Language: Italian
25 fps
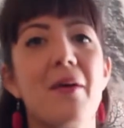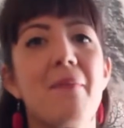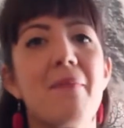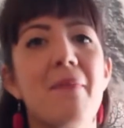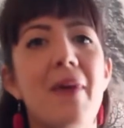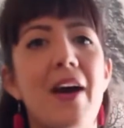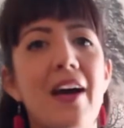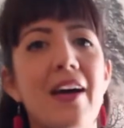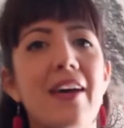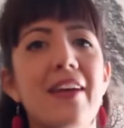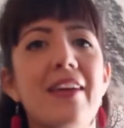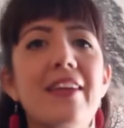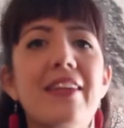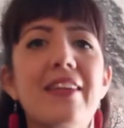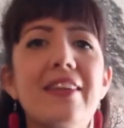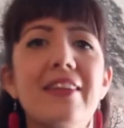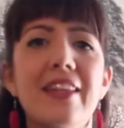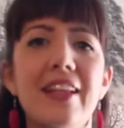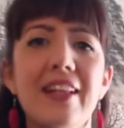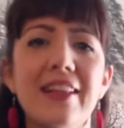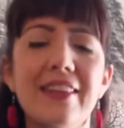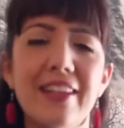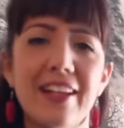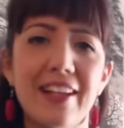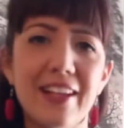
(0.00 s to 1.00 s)
Ma
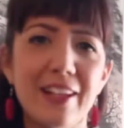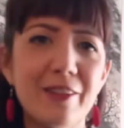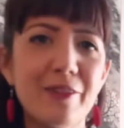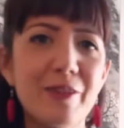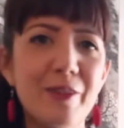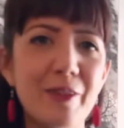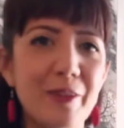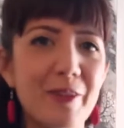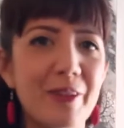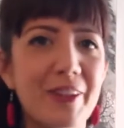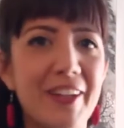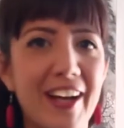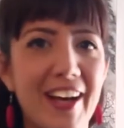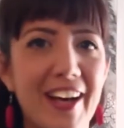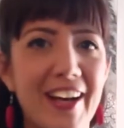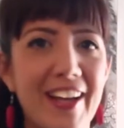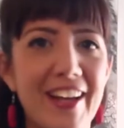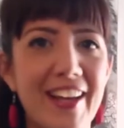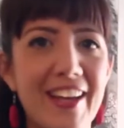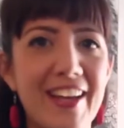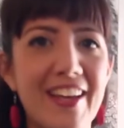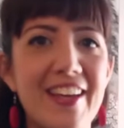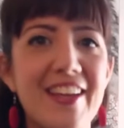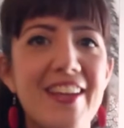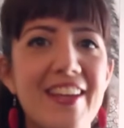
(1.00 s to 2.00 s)
nel dialetto
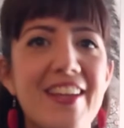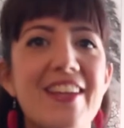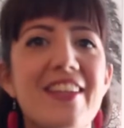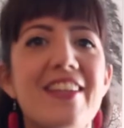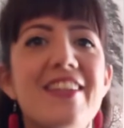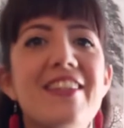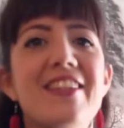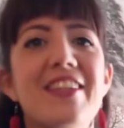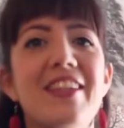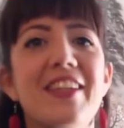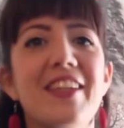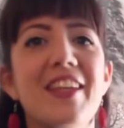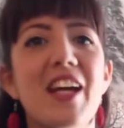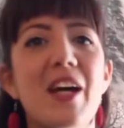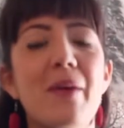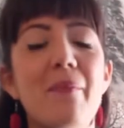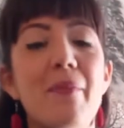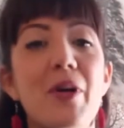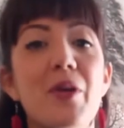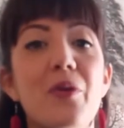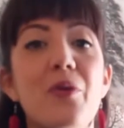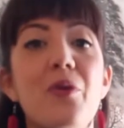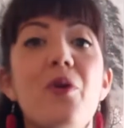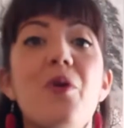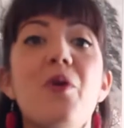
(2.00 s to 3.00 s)
locale si
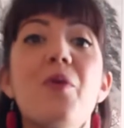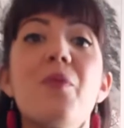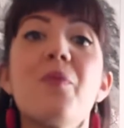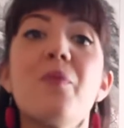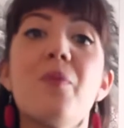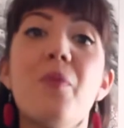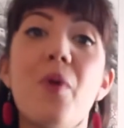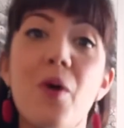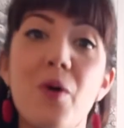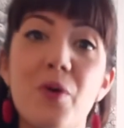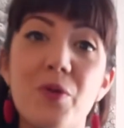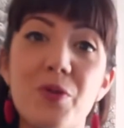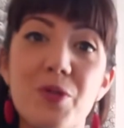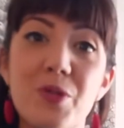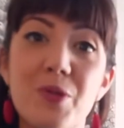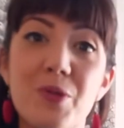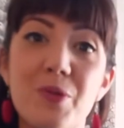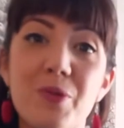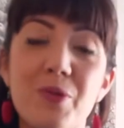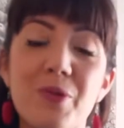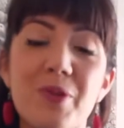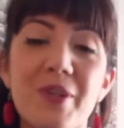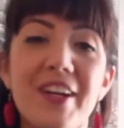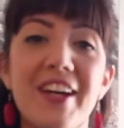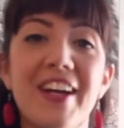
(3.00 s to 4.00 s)
chiamano
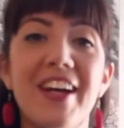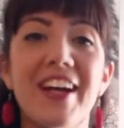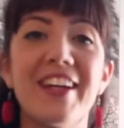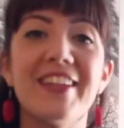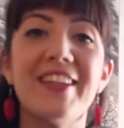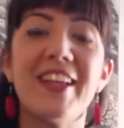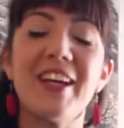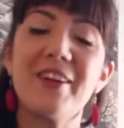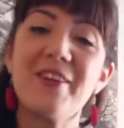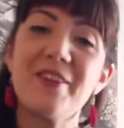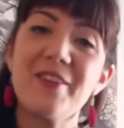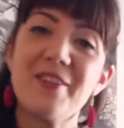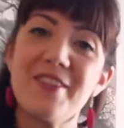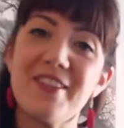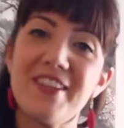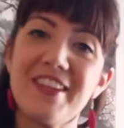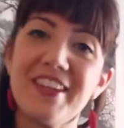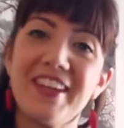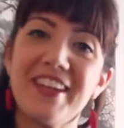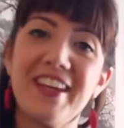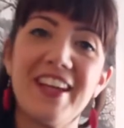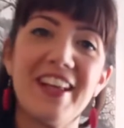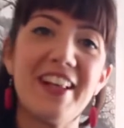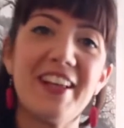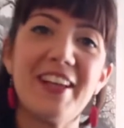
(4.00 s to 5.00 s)
Mosu ed è
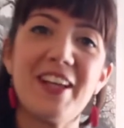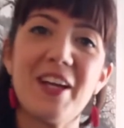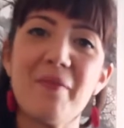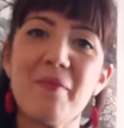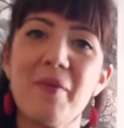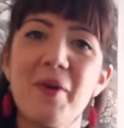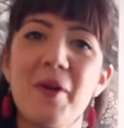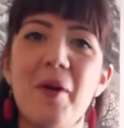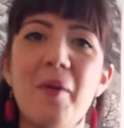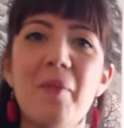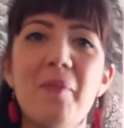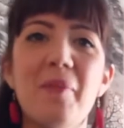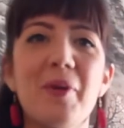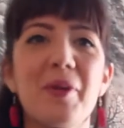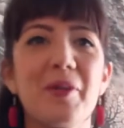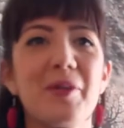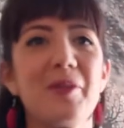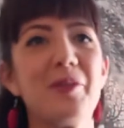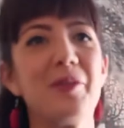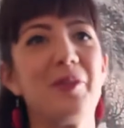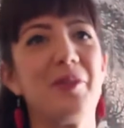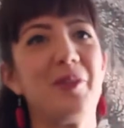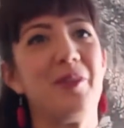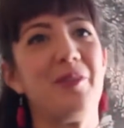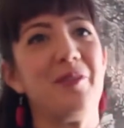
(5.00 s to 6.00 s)
così che li chiamerò per
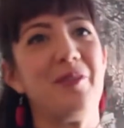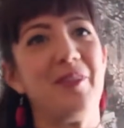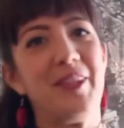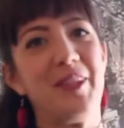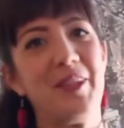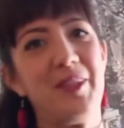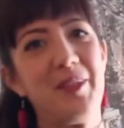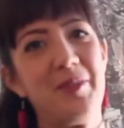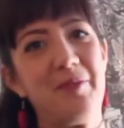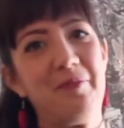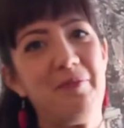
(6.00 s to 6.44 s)
tutto il video.